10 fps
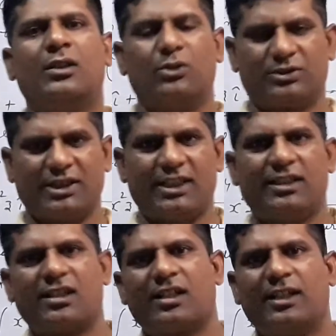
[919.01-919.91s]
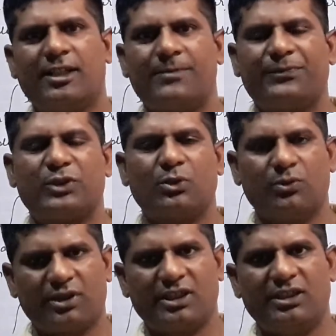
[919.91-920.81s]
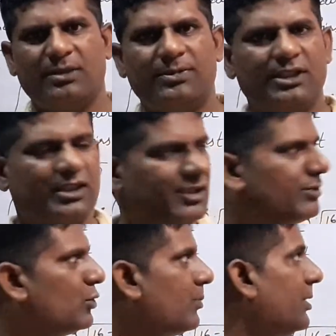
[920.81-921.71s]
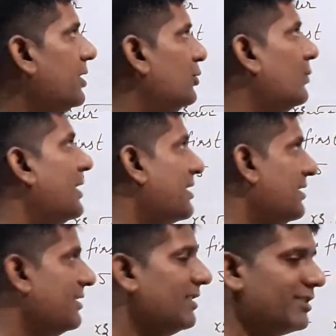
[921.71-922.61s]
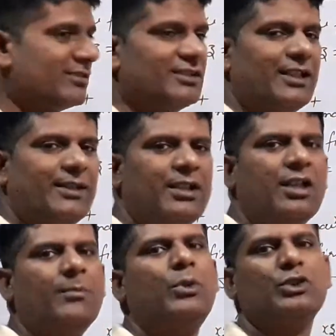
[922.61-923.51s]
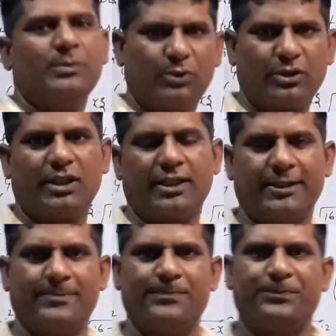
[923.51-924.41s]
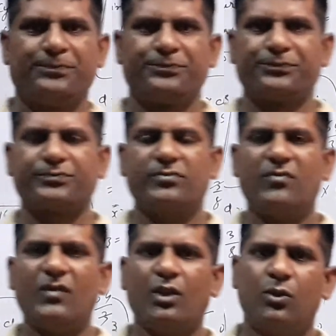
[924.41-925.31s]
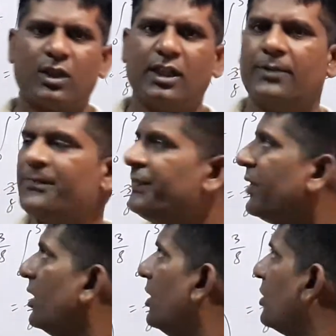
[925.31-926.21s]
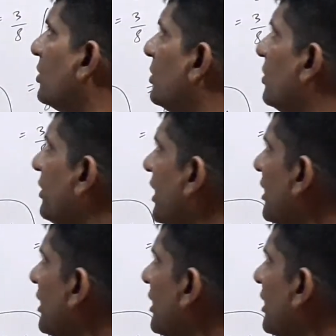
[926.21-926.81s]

लोग तैयारी कर रहे हैं तो उनके लिए भी खास तौर पे जो वेक्टर इंटीग्रेशन है बहुत इंपॉर्टेंट है ओके okay. तो ये